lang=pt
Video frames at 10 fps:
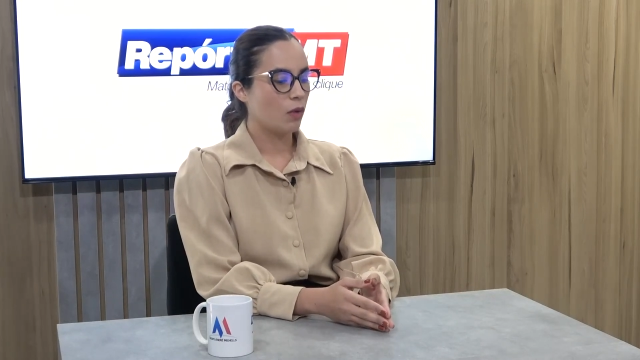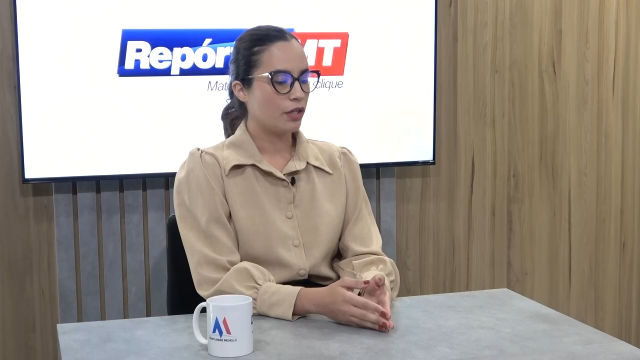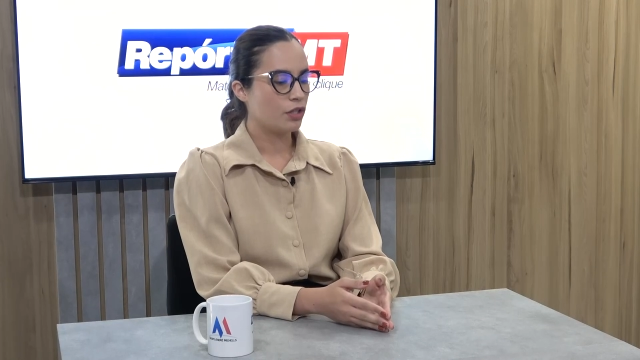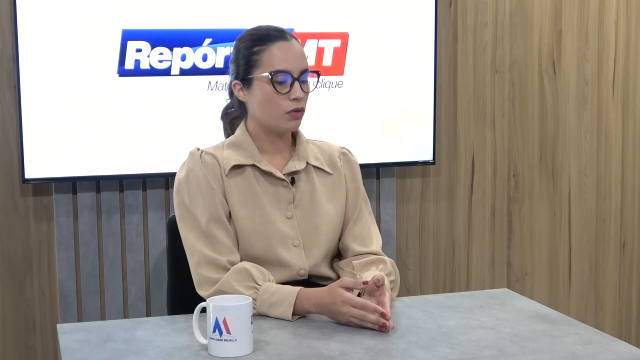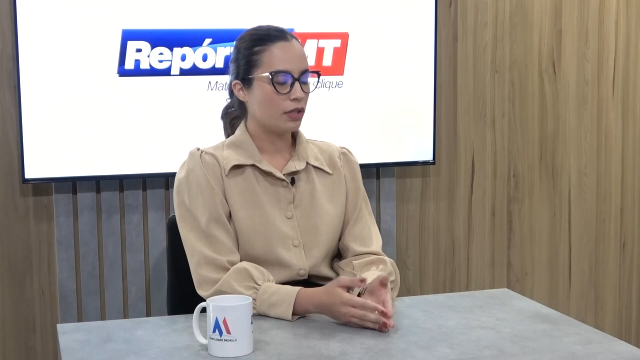Uh, o
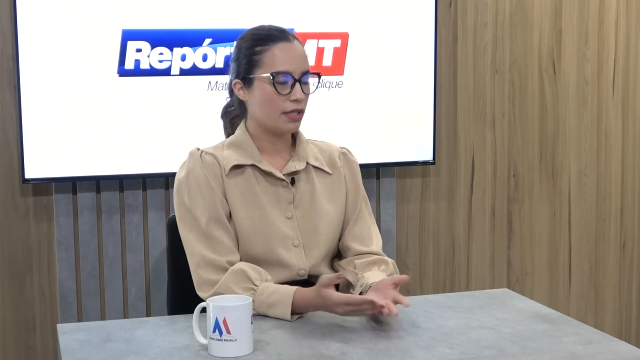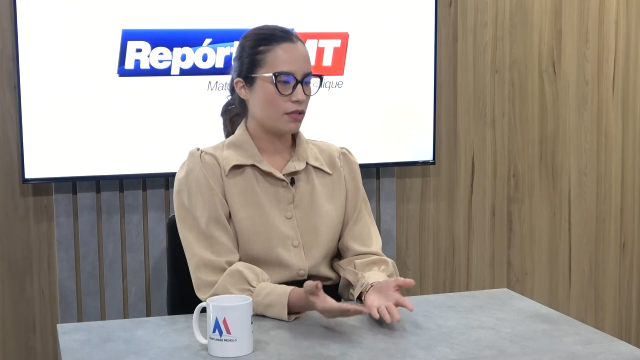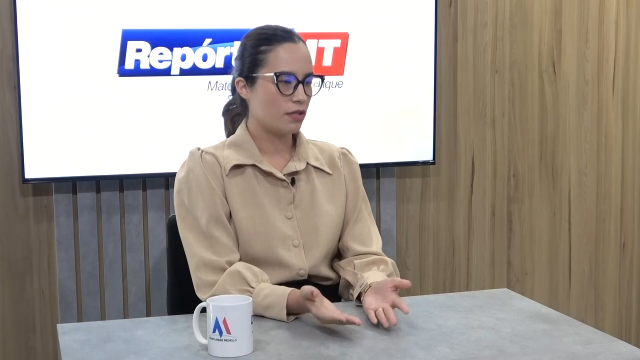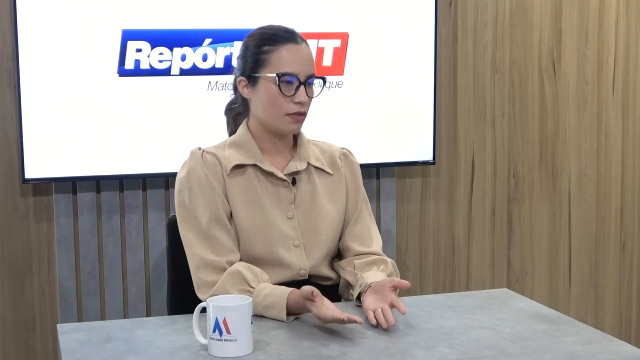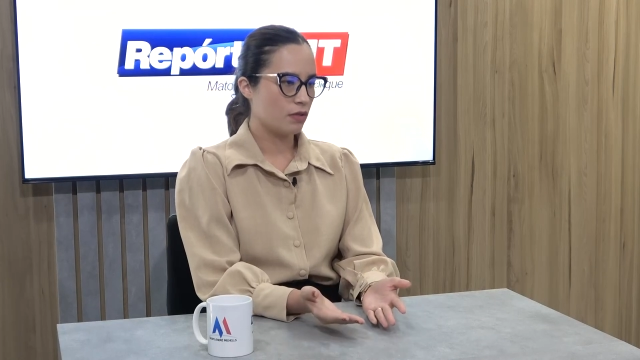artigo
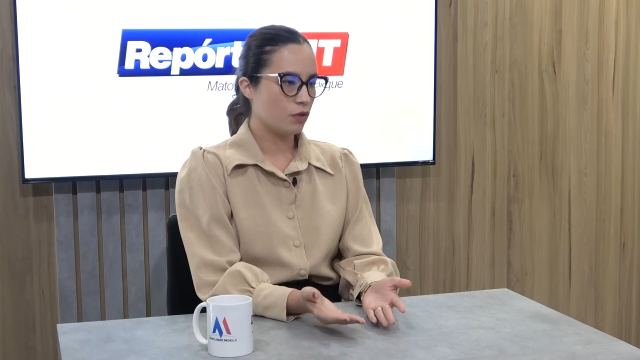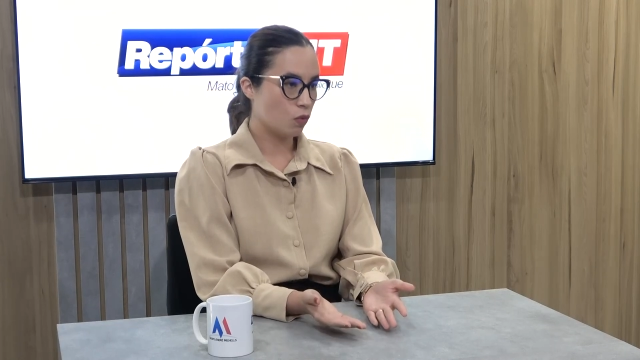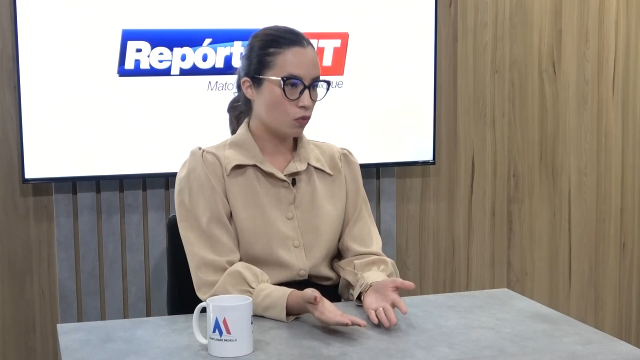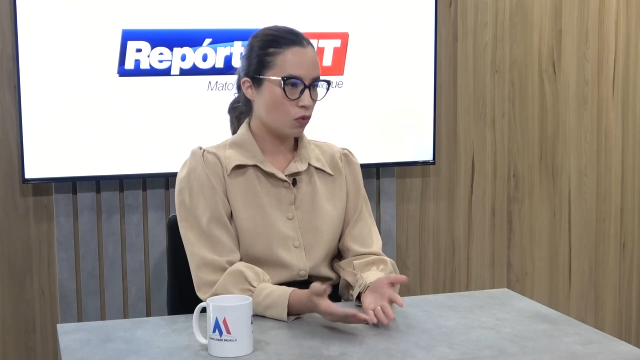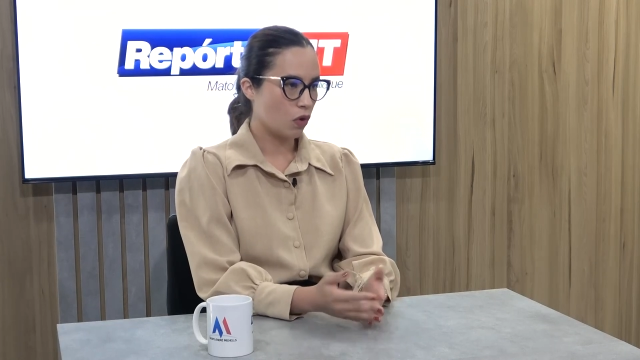
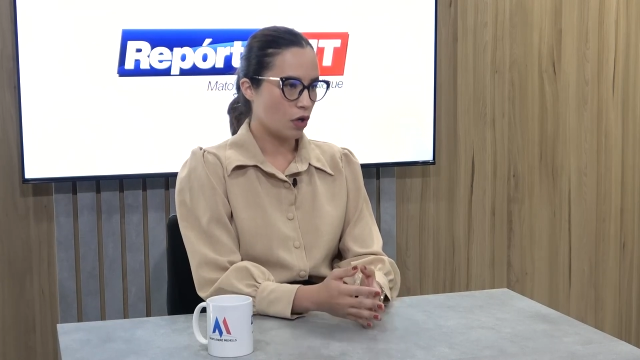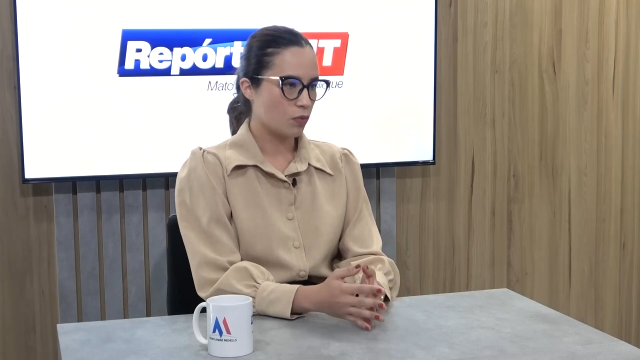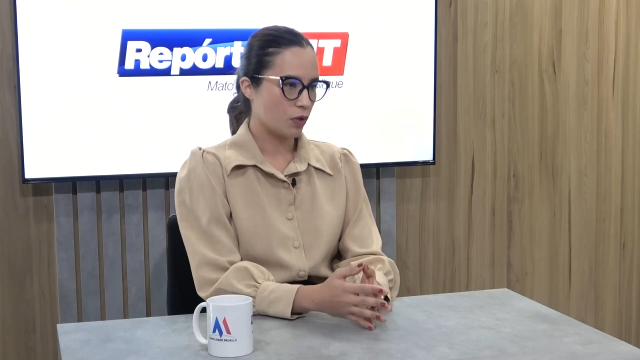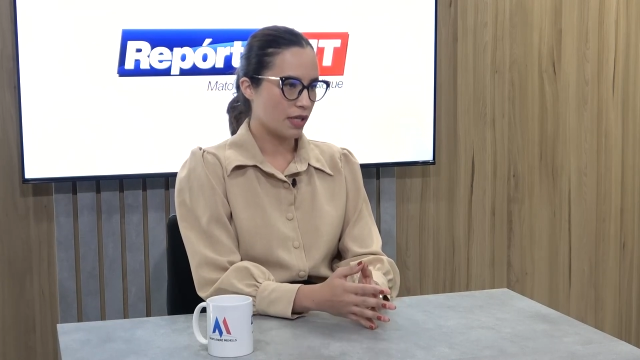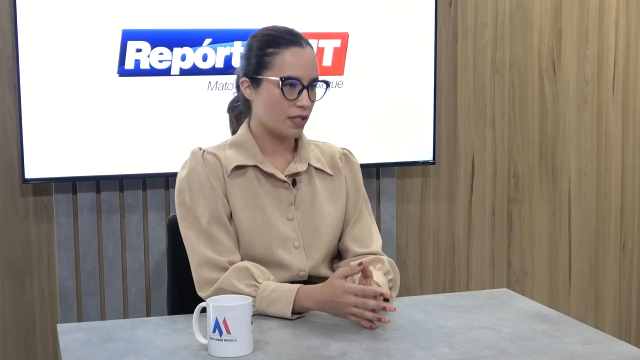301 do Código
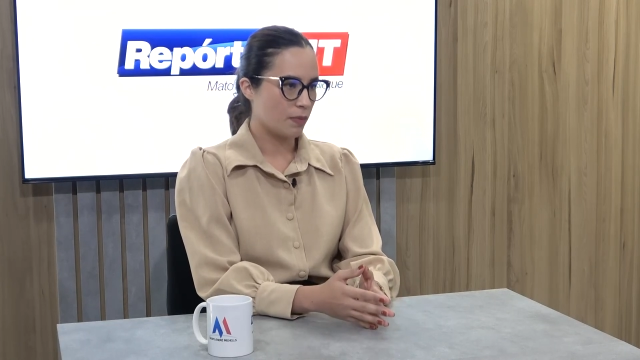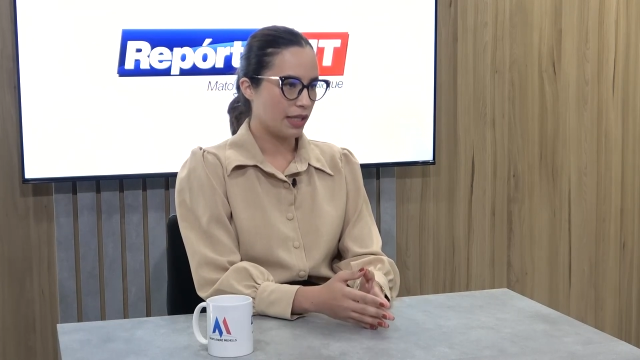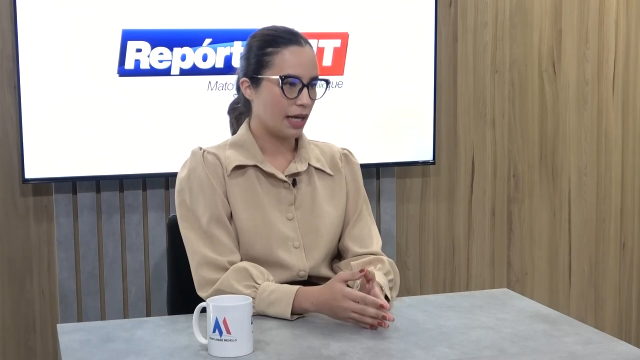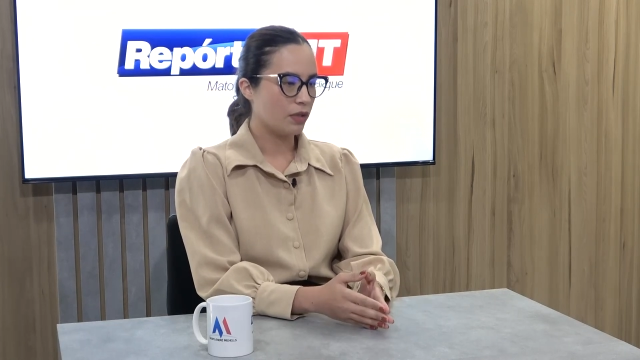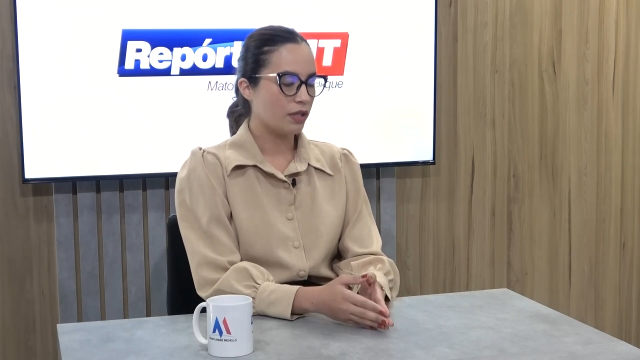de Processo
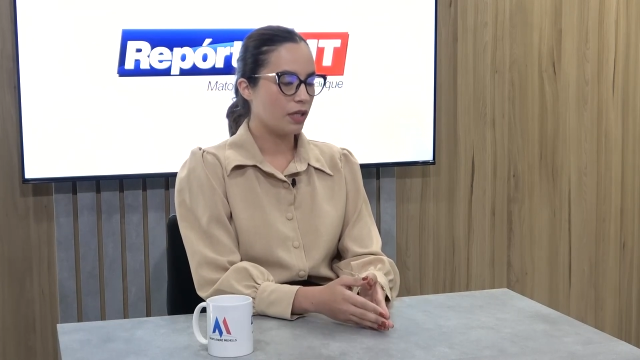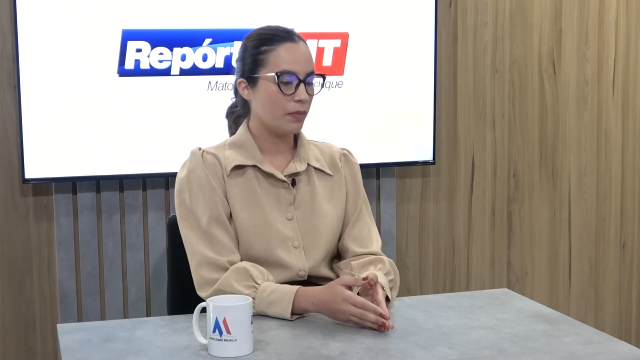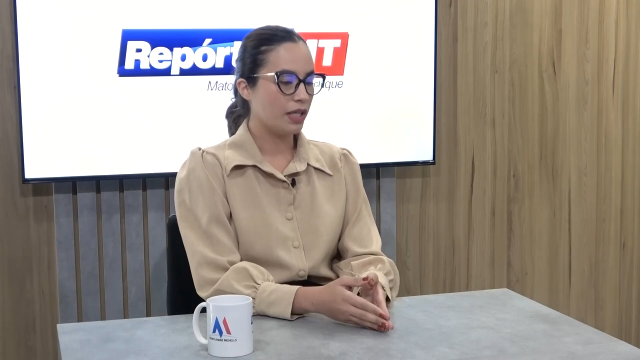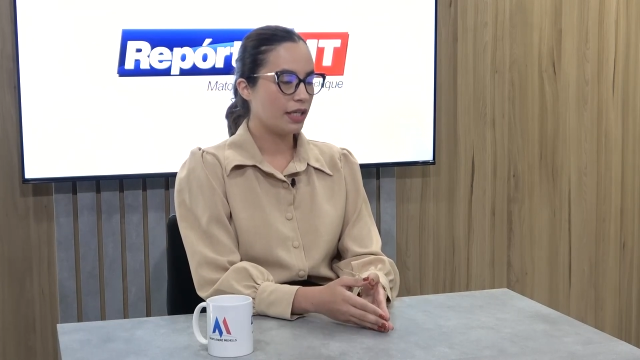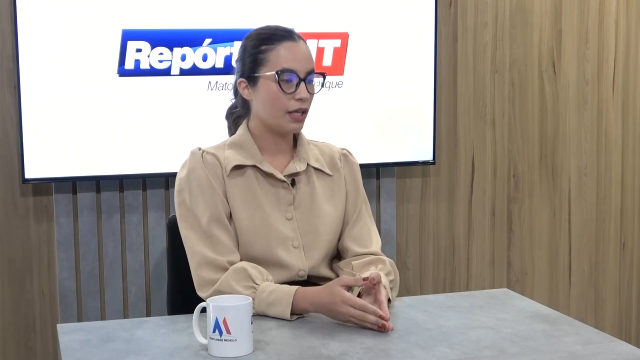Penal
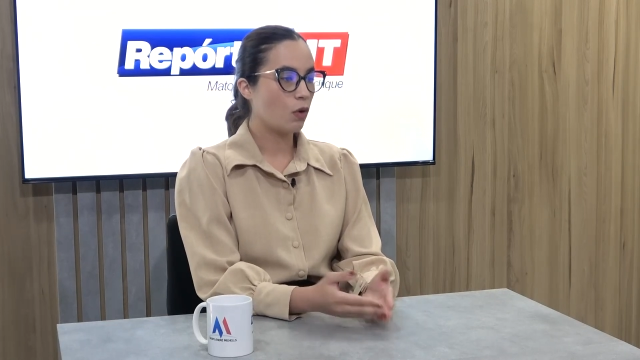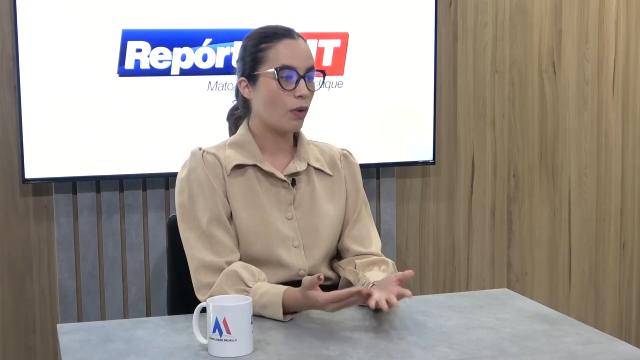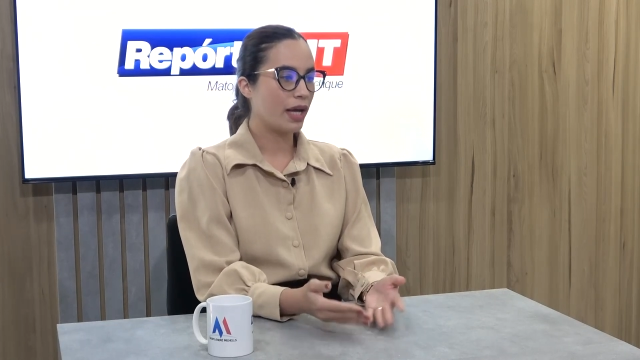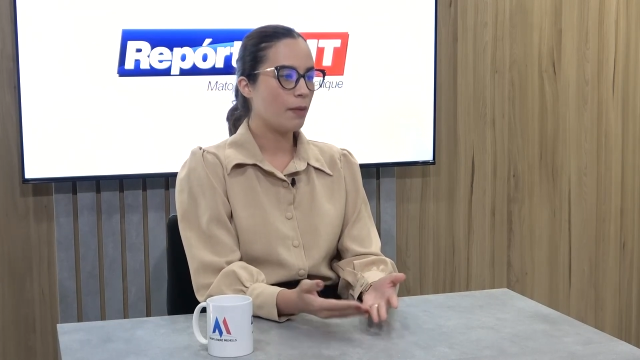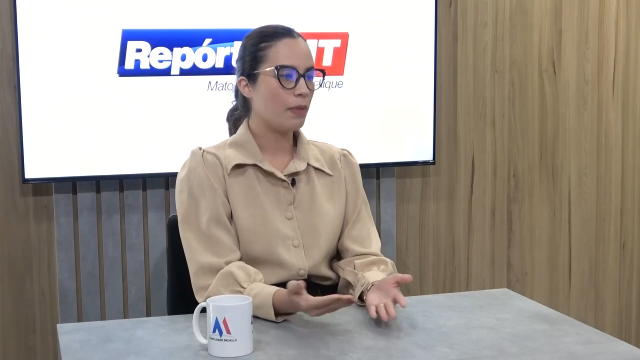determina que
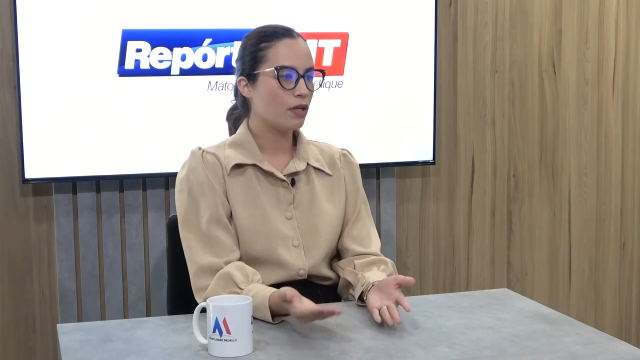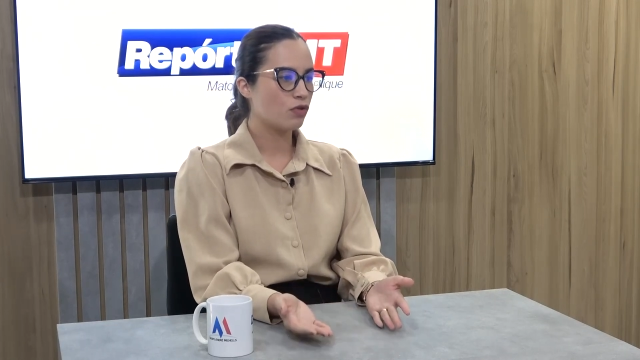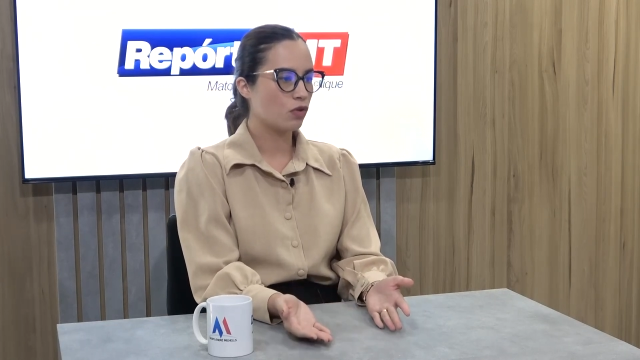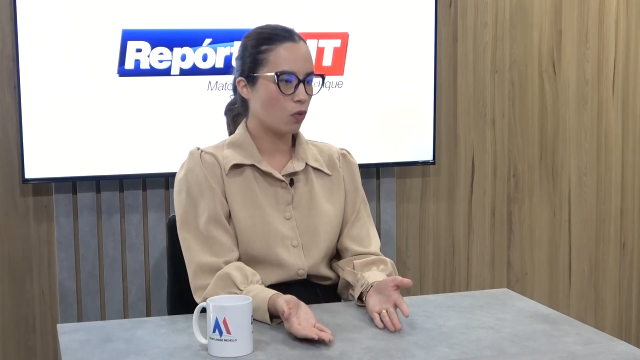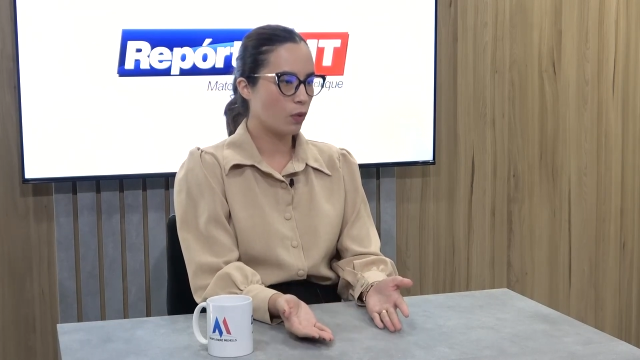qualquer
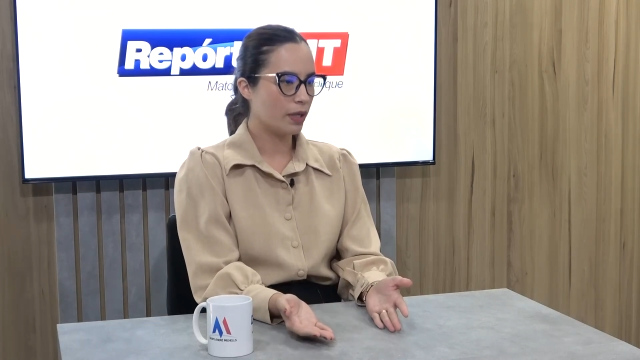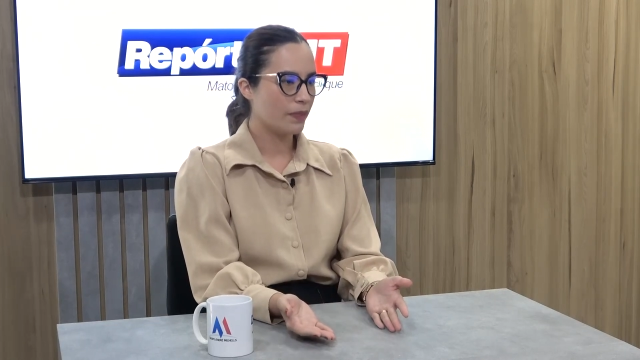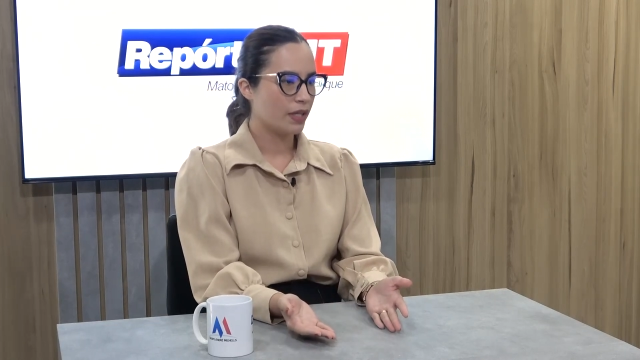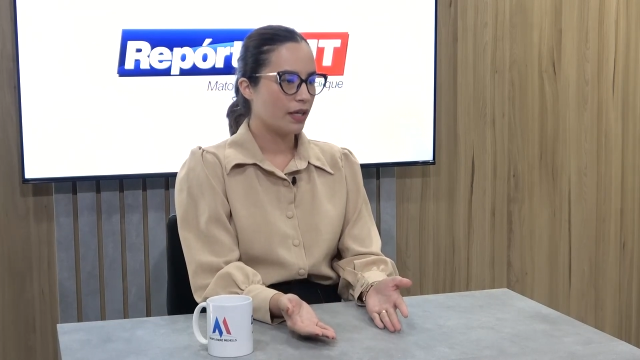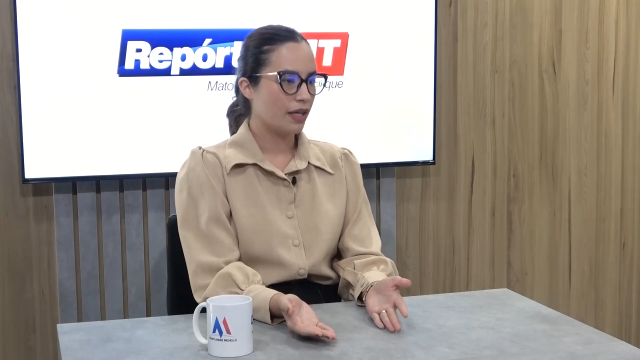pessoa,